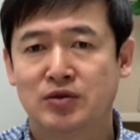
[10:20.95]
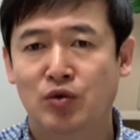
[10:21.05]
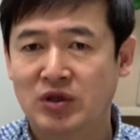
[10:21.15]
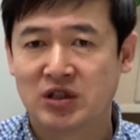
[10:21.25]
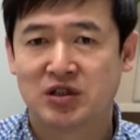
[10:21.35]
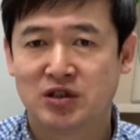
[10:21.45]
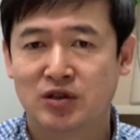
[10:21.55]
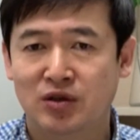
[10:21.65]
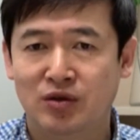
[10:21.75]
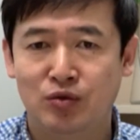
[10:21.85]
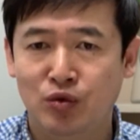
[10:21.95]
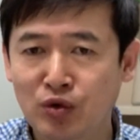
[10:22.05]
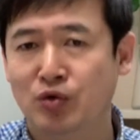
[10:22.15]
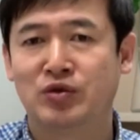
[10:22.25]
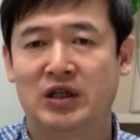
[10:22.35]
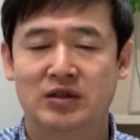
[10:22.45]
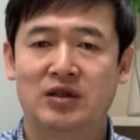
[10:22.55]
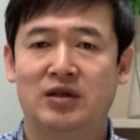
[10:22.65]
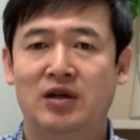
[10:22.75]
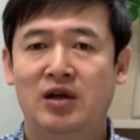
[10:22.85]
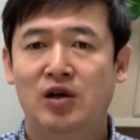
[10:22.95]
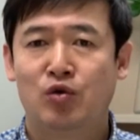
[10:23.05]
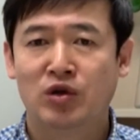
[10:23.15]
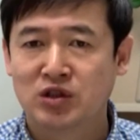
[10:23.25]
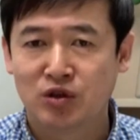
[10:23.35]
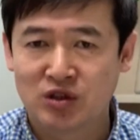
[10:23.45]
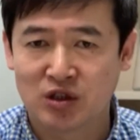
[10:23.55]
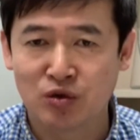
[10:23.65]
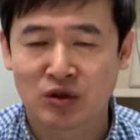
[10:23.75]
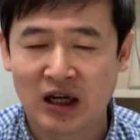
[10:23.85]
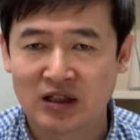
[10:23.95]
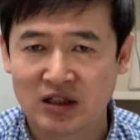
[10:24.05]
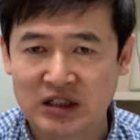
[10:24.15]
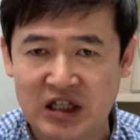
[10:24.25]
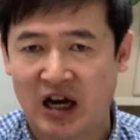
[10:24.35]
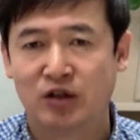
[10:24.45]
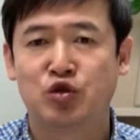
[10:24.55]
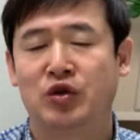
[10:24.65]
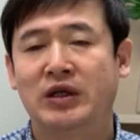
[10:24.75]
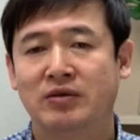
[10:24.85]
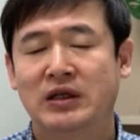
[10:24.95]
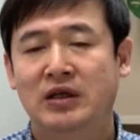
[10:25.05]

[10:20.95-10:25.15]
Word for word: 或者是愚弄人的，或者使用他的强权，